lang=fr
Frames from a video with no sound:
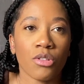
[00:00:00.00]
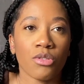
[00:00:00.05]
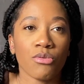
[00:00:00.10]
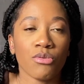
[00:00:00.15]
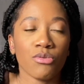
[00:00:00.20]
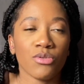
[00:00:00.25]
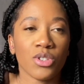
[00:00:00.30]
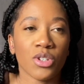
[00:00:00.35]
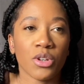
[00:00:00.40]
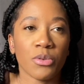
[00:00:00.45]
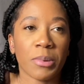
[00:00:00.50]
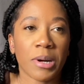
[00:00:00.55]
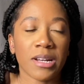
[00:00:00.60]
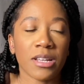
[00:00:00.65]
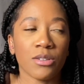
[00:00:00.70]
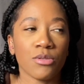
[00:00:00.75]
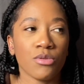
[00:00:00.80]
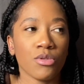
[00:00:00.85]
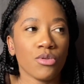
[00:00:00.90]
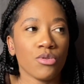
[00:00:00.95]
Donc j'ai
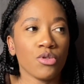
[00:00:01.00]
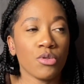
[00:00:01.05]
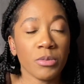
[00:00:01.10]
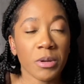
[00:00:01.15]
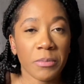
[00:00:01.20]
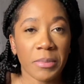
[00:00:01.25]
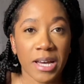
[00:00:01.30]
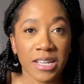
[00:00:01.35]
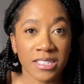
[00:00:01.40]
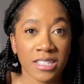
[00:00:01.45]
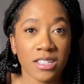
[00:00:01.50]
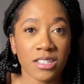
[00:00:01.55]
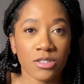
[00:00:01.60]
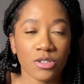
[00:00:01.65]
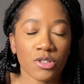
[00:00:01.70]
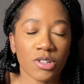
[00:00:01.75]
parlé de tous mes piercings,